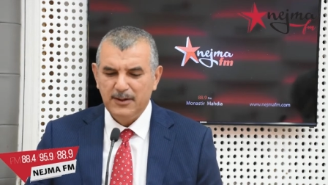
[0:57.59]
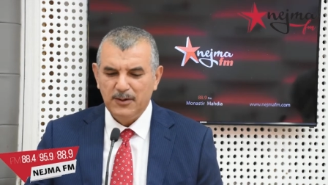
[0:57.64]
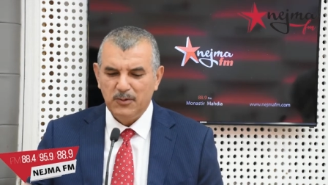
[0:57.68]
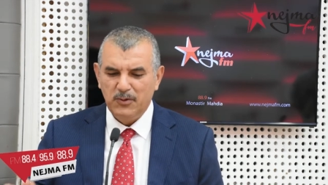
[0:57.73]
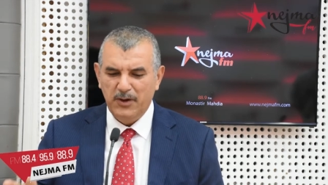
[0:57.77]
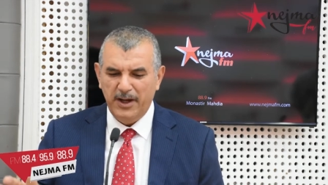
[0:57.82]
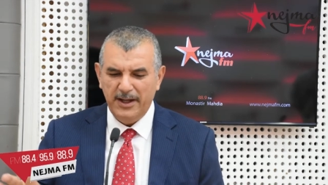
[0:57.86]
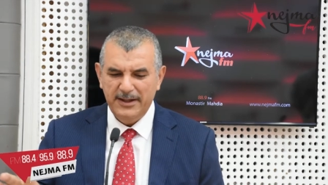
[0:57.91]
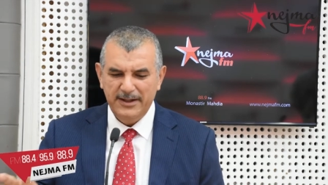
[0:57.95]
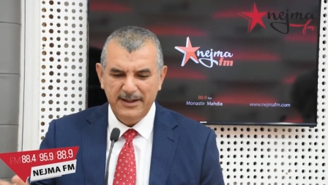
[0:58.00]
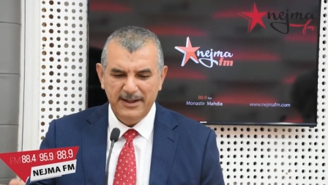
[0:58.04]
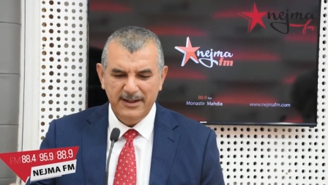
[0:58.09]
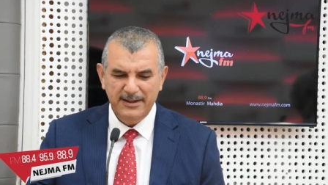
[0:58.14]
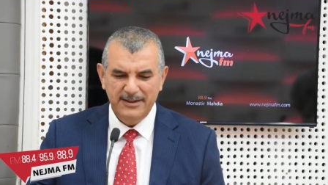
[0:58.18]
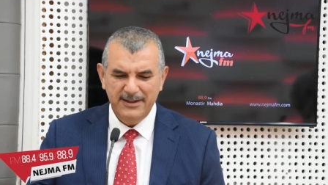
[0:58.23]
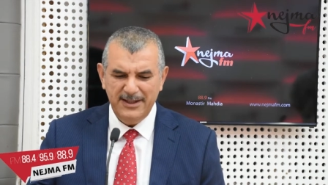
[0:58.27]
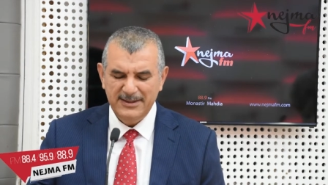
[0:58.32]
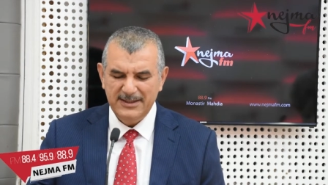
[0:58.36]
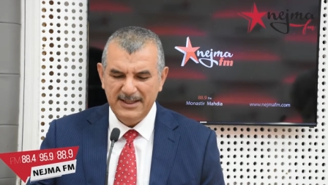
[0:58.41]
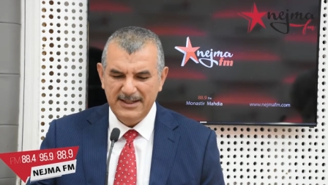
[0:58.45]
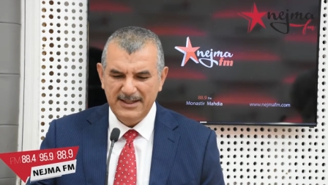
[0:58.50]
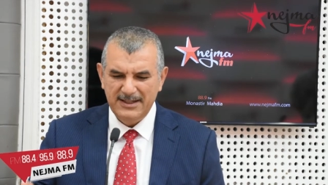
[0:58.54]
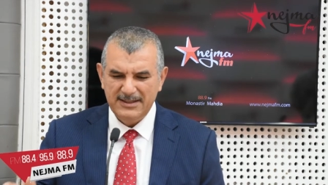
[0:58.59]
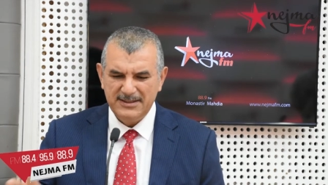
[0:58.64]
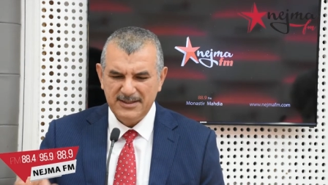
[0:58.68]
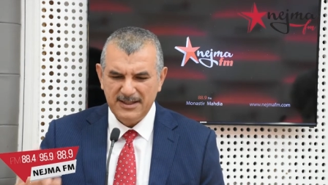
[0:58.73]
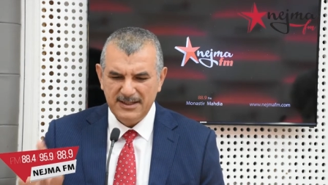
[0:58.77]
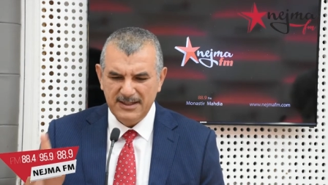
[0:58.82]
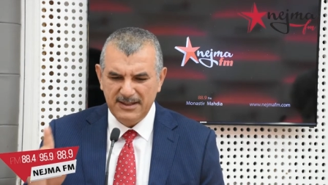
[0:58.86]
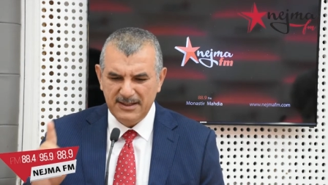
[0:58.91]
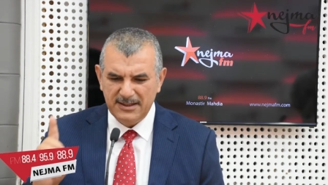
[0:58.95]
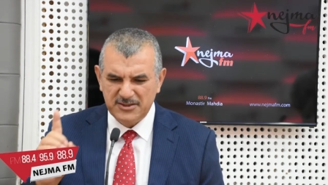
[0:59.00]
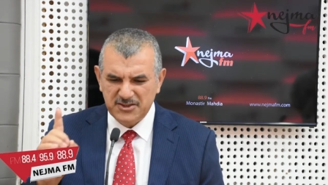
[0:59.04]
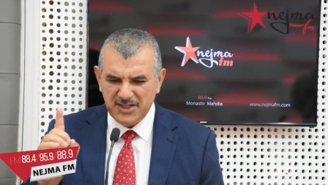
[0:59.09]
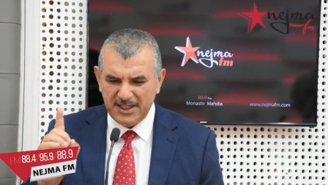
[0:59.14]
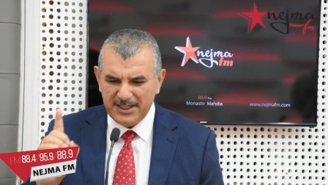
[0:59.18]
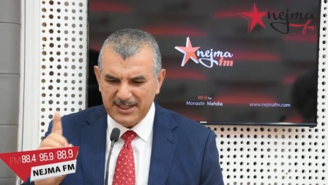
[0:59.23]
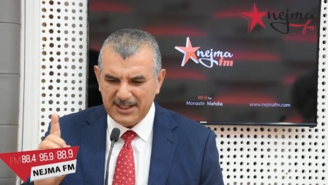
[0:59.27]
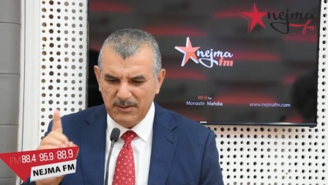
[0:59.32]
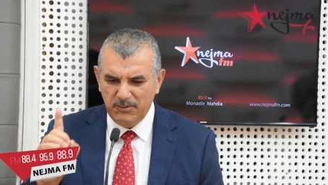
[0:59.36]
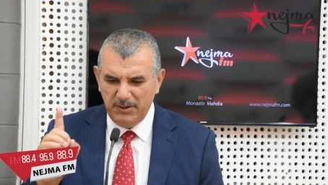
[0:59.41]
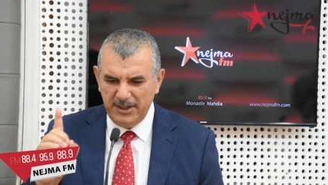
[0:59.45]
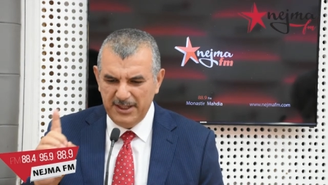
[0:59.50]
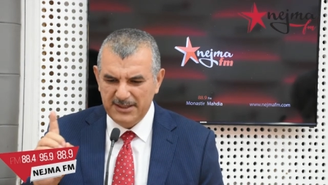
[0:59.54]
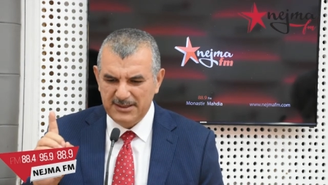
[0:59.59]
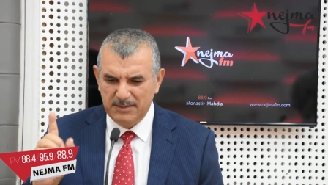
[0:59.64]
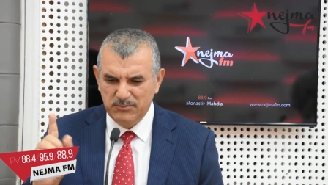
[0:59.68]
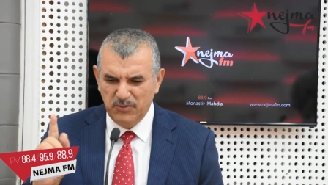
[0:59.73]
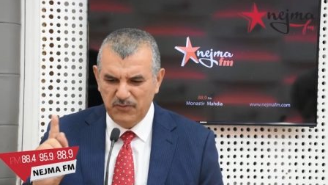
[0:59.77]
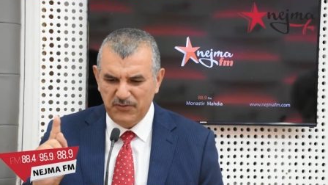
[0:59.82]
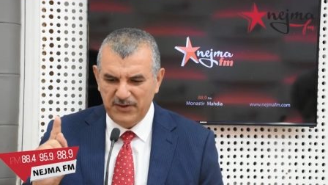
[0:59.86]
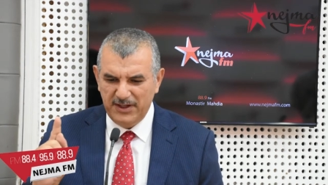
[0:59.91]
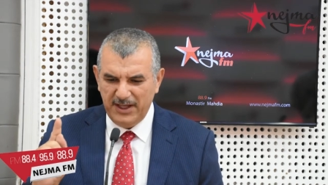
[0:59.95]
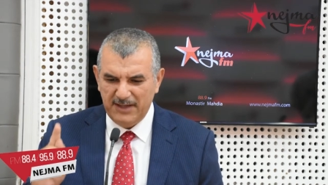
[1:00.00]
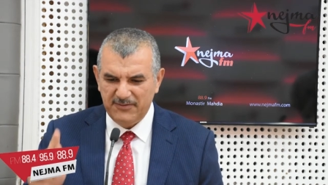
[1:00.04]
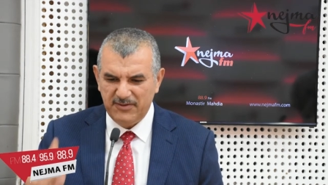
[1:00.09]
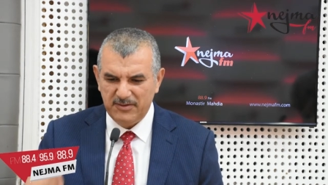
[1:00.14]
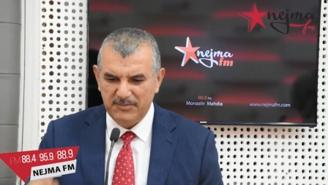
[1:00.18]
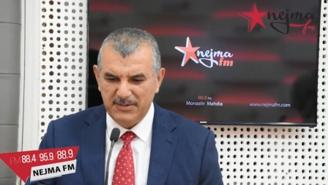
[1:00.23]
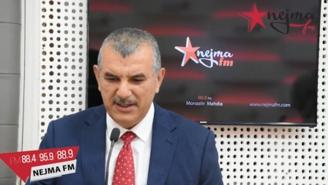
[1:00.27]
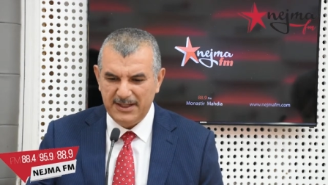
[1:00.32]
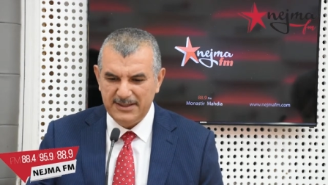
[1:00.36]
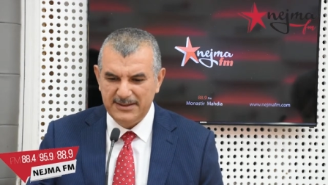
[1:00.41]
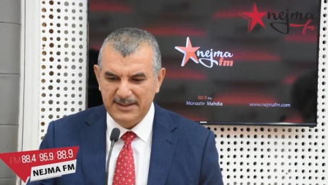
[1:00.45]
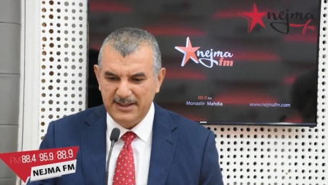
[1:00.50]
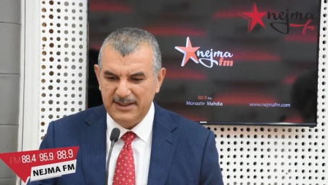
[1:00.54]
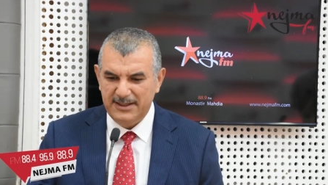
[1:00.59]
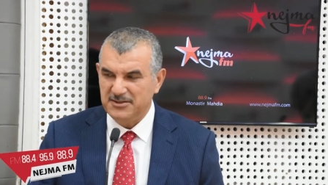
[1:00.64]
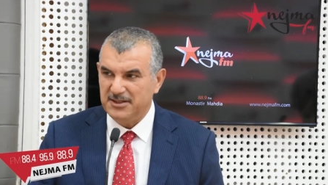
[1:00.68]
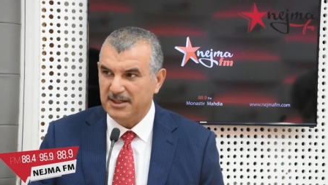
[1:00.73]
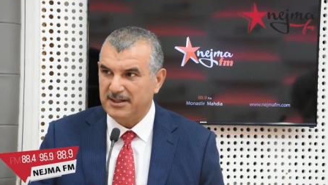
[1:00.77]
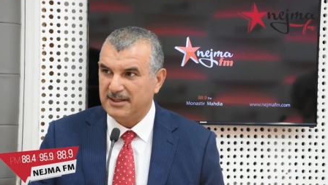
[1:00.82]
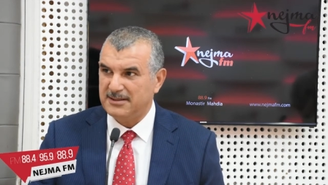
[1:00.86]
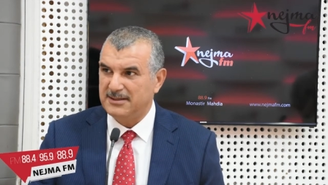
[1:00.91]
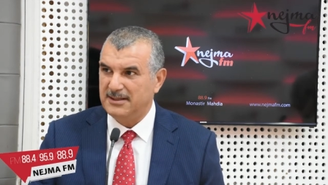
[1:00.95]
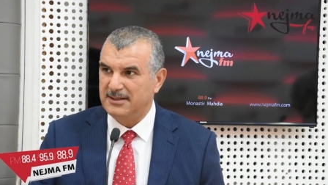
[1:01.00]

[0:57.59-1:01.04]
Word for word: وعنا نحن الشركه الوحيده المفلحه في بلادنا هي شركه